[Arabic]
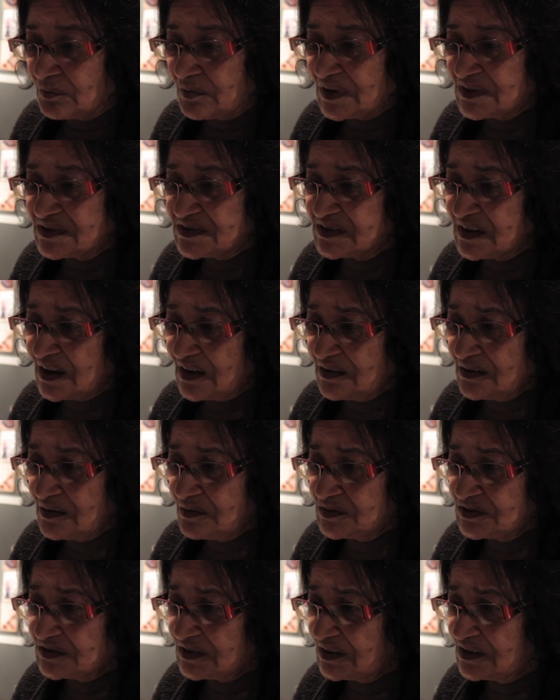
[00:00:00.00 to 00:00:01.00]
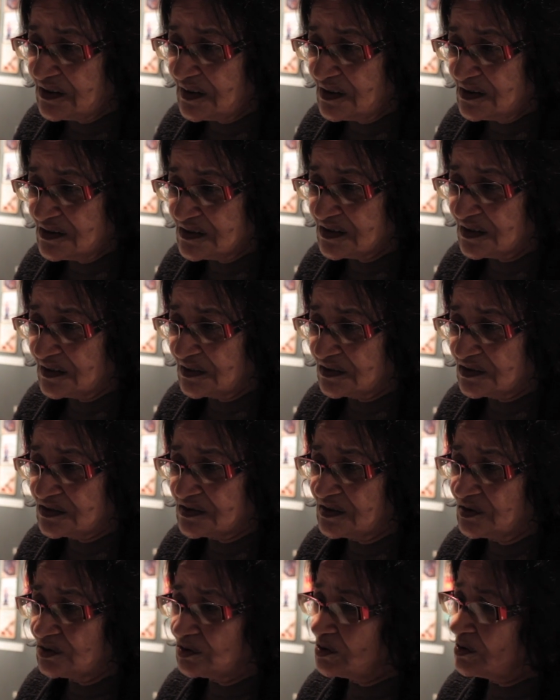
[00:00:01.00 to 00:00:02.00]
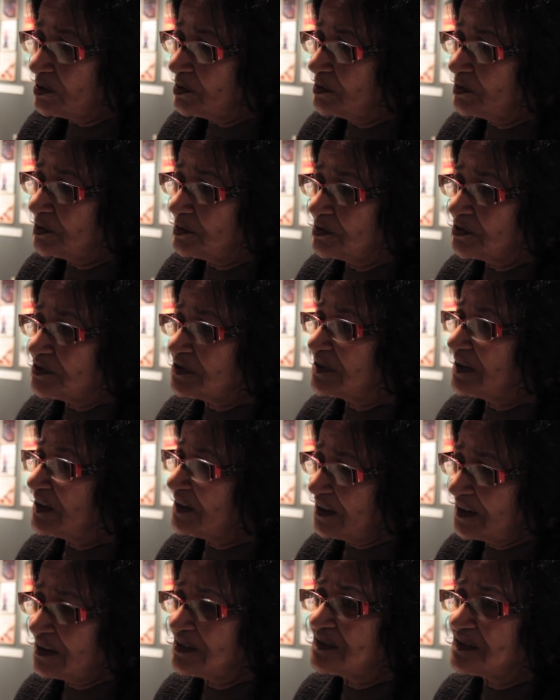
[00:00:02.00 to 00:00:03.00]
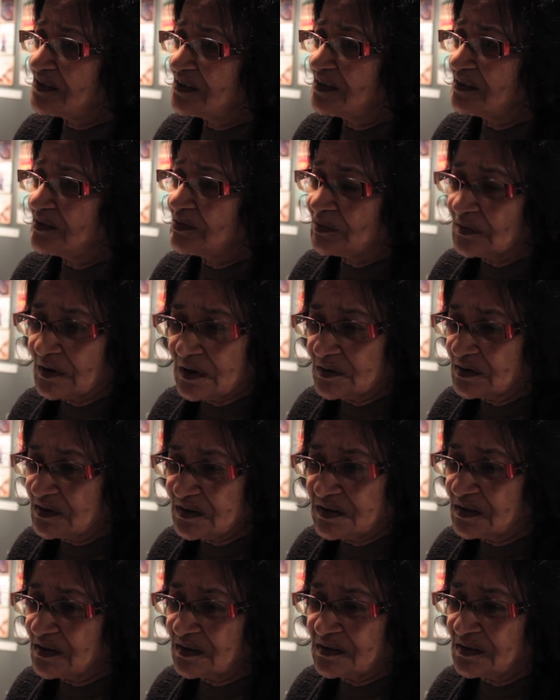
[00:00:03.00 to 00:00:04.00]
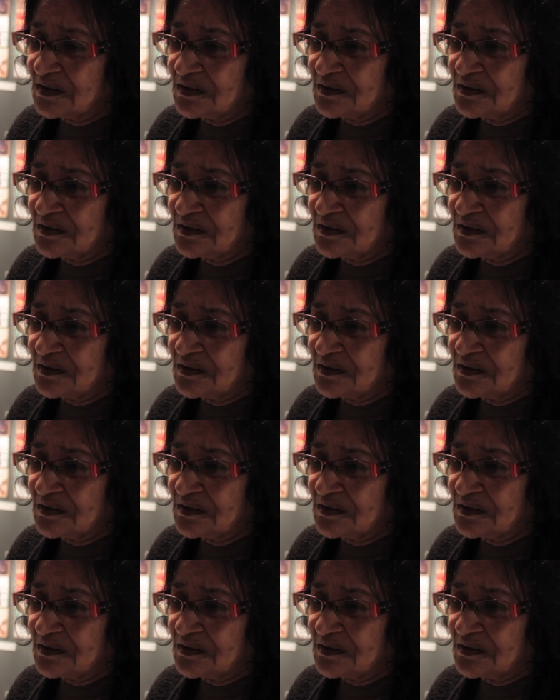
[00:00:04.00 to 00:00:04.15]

بس انا مش قادره انسى نظرته وهو بيبص لي